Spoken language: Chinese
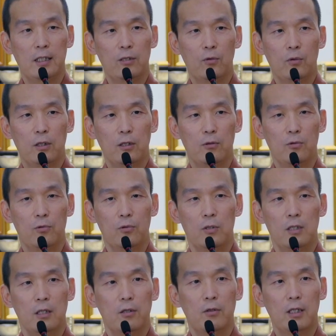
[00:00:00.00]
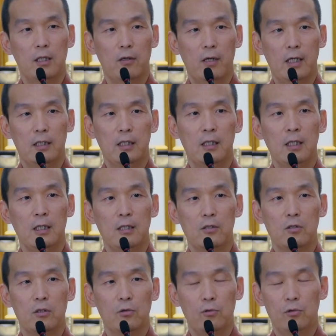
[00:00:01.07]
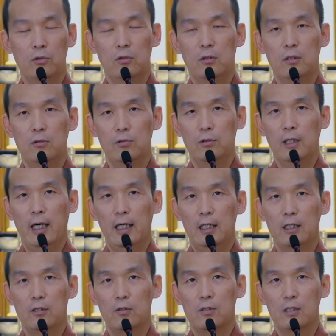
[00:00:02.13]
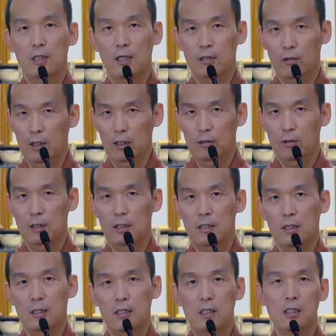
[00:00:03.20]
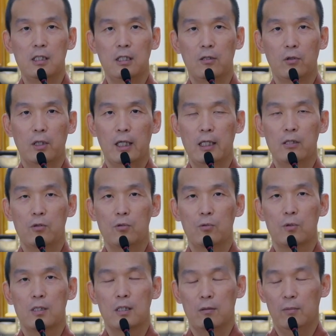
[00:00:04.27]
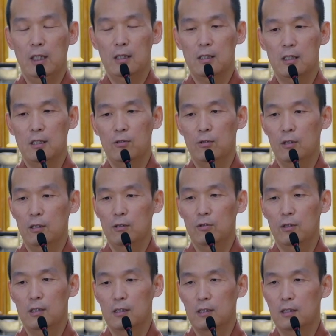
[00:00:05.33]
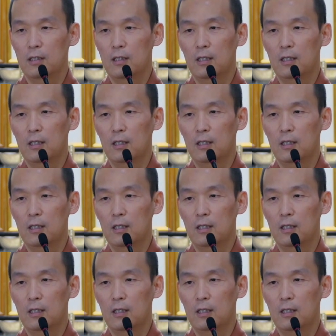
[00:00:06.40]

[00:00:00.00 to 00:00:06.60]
如果你有俱生慧的话呢，就是与生俱来，你就知道，哎，对的这个境界，我该做怎么样正确的选择。